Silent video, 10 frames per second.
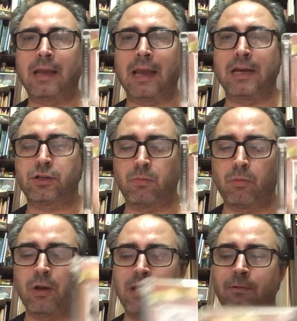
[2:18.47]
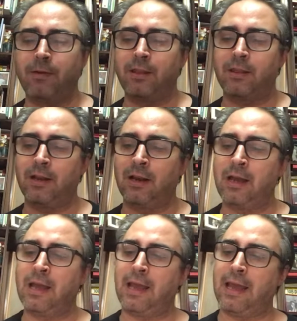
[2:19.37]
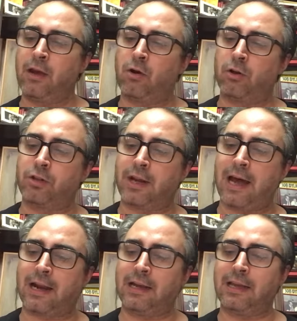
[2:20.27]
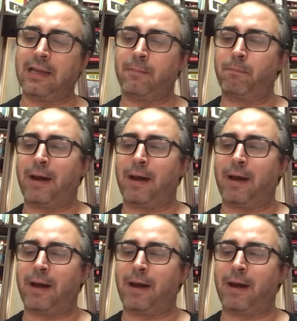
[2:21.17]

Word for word: que es muy difícil encontrarle